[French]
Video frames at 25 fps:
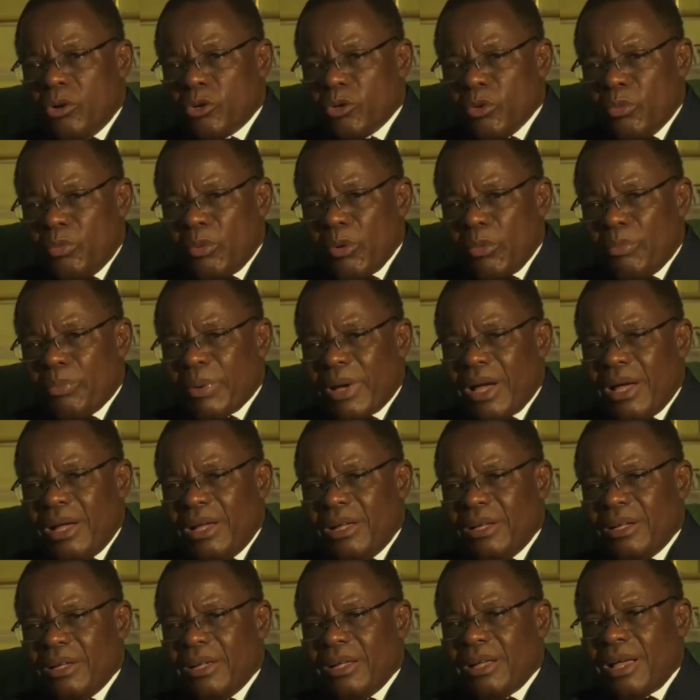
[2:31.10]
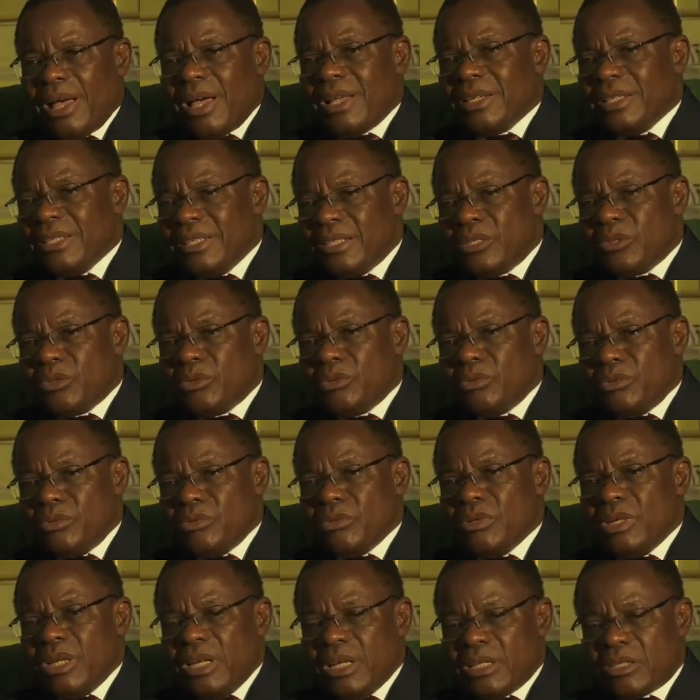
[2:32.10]
On ne peut pas, à
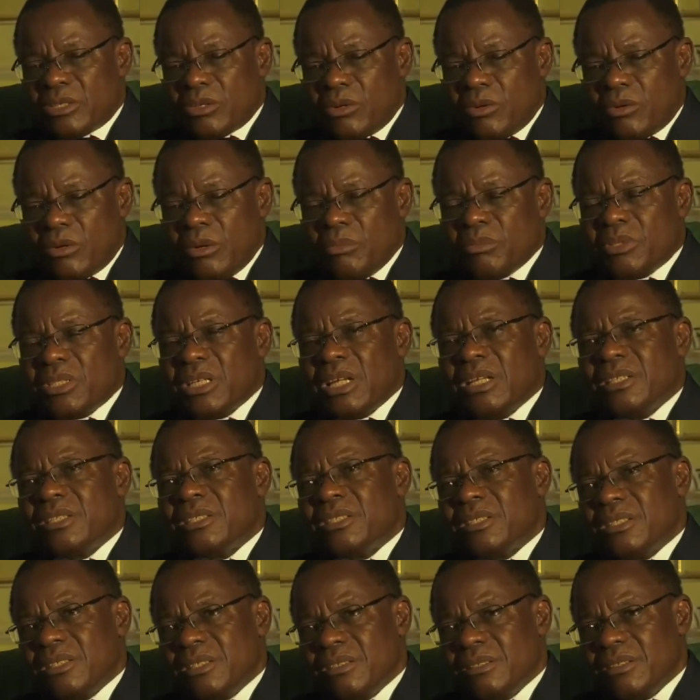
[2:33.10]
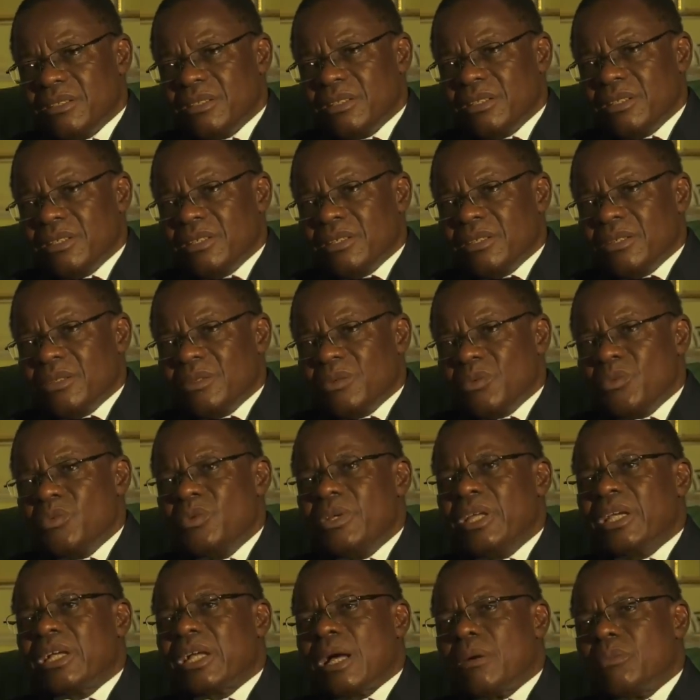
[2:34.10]
l'issue d'une élection comme celle-ci,
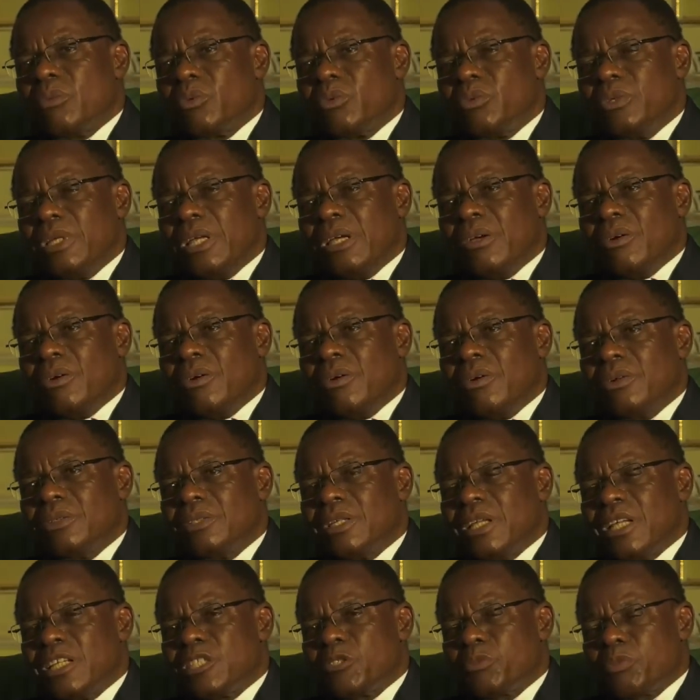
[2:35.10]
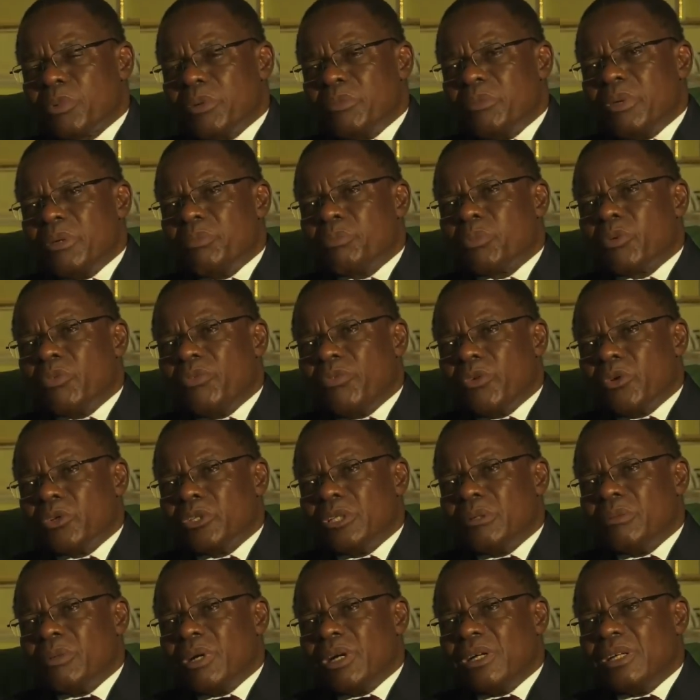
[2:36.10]
où les Camerounais ont exprimé
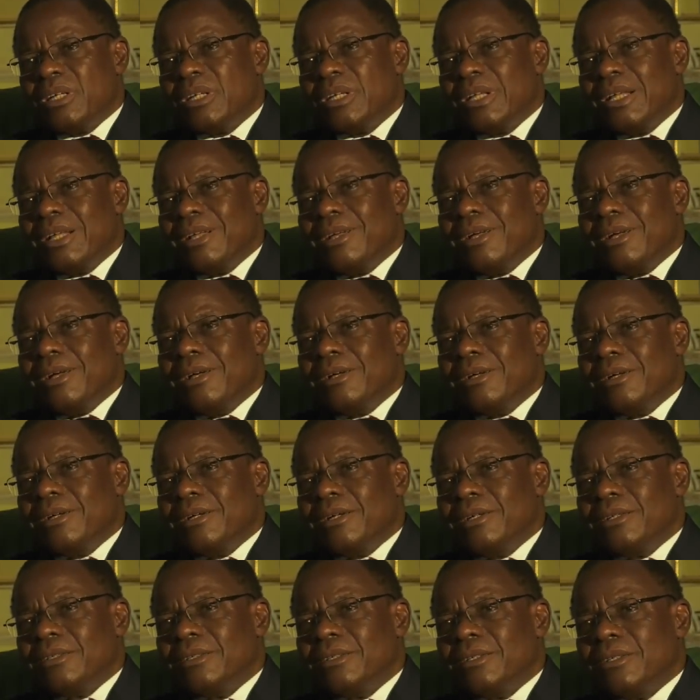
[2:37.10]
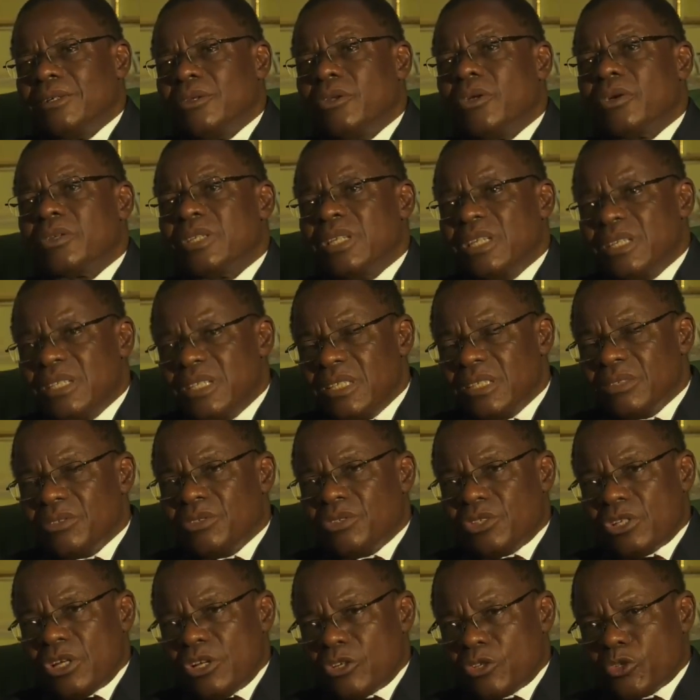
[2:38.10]
profondément leur
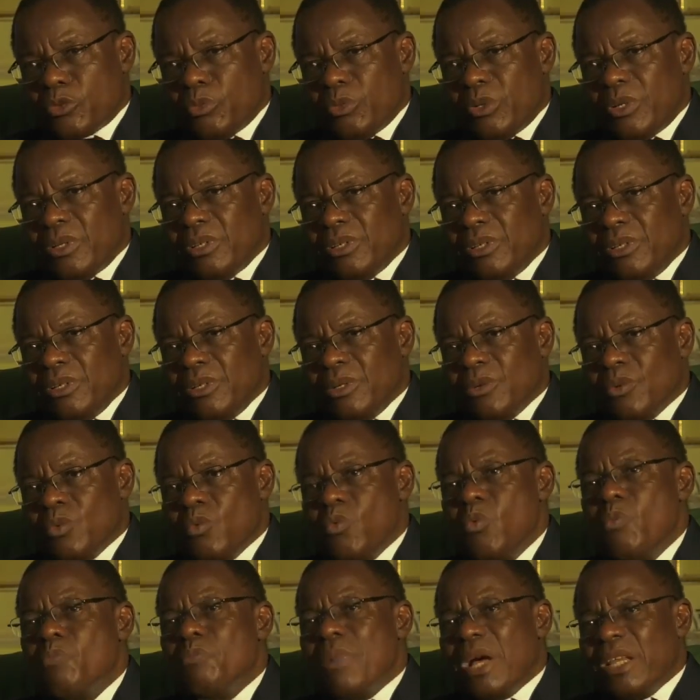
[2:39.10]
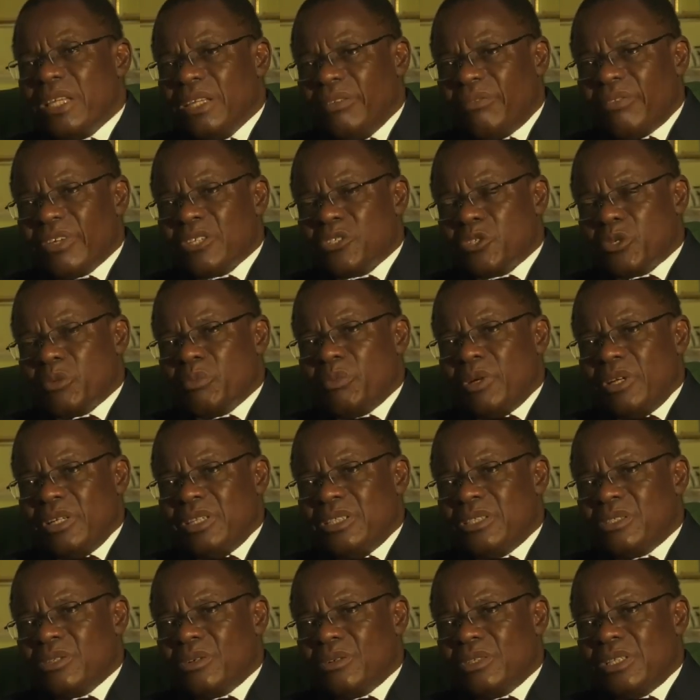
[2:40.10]
désir de changement, où
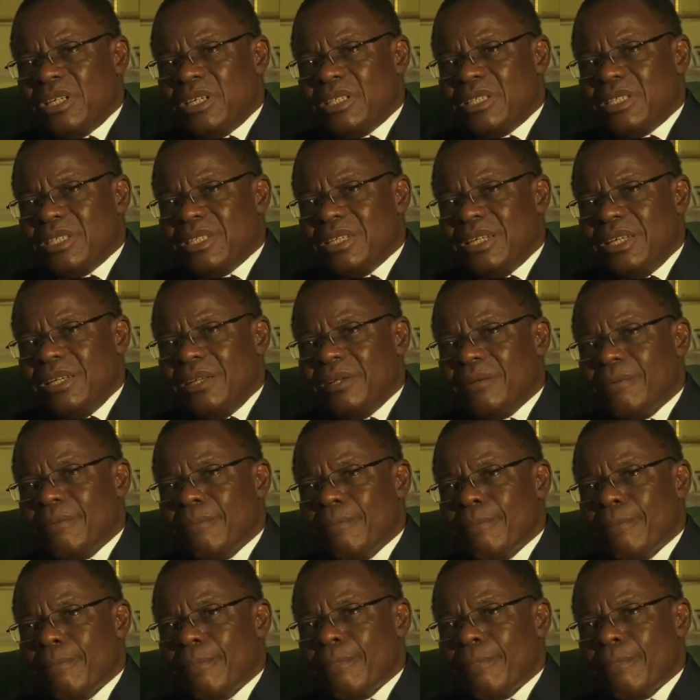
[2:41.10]
manifestement ils ont désigné